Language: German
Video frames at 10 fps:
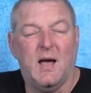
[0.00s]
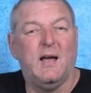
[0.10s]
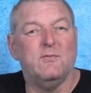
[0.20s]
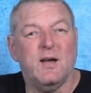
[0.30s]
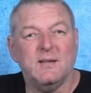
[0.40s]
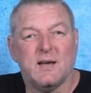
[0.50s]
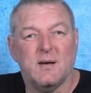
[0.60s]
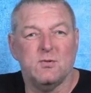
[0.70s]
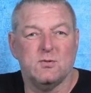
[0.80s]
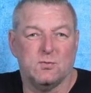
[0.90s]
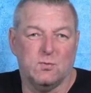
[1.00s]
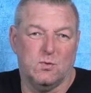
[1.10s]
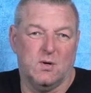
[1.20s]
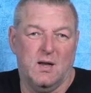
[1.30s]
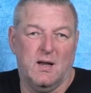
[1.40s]
Ein weiterer
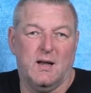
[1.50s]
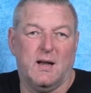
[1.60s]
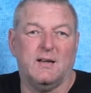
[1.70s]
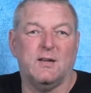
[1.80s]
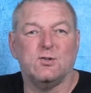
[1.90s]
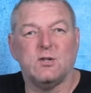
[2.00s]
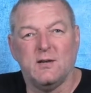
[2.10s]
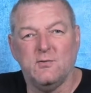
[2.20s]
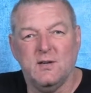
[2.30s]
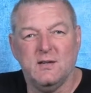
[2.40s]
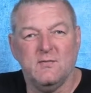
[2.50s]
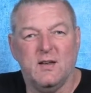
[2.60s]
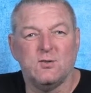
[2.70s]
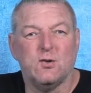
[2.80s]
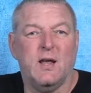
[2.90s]
Besuch kann dann stattfinden,
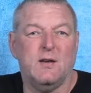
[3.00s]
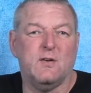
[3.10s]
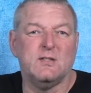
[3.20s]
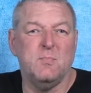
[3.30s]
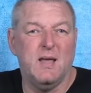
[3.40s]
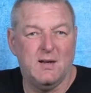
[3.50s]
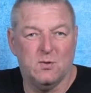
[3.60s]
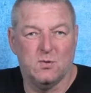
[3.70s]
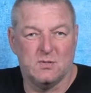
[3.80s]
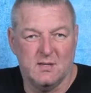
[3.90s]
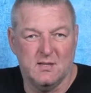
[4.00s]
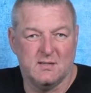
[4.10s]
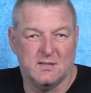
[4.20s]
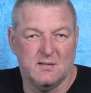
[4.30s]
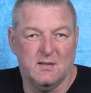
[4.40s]
wenn schon etwas mehr los
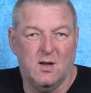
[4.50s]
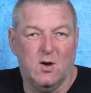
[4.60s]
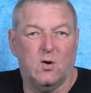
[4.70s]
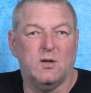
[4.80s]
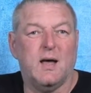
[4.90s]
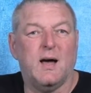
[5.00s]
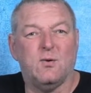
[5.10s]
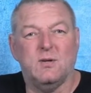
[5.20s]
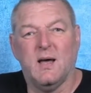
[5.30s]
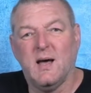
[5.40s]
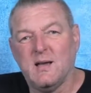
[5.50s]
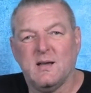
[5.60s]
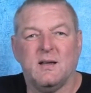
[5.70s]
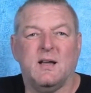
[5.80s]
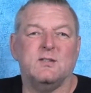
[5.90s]
ist. Und nach und nach
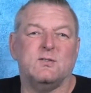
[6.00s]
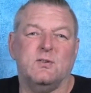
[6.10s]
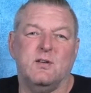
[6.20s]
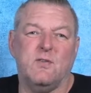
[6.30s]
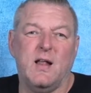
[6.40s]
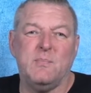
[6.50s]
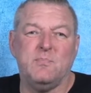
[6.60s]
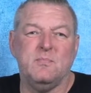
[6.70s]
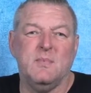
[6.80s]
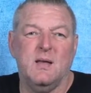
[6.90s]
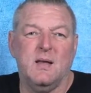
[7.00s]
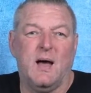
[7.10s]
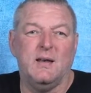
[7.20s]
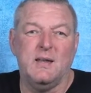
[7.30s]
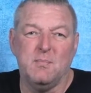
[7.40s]
kannst du den Welpen
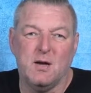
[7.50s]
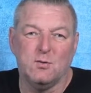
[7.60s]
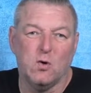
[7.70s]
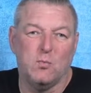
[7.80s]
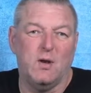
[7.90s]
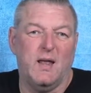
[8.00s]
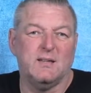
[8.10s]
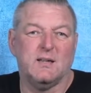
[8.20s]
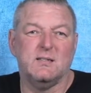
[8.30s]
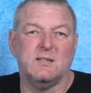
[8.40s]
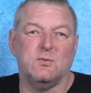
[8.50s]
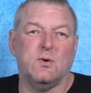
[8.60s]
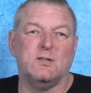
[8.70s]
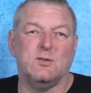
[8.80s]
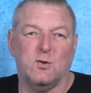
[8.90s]
an immer turbulentere
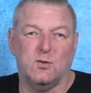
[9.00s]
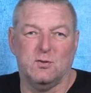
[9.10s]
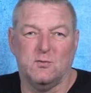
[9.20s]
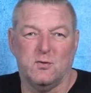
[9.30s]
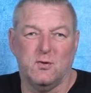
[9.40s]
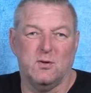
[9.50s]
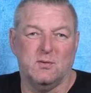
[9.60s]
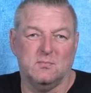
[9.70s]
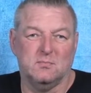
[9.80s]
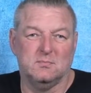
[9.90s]
Situationen gewöhnen.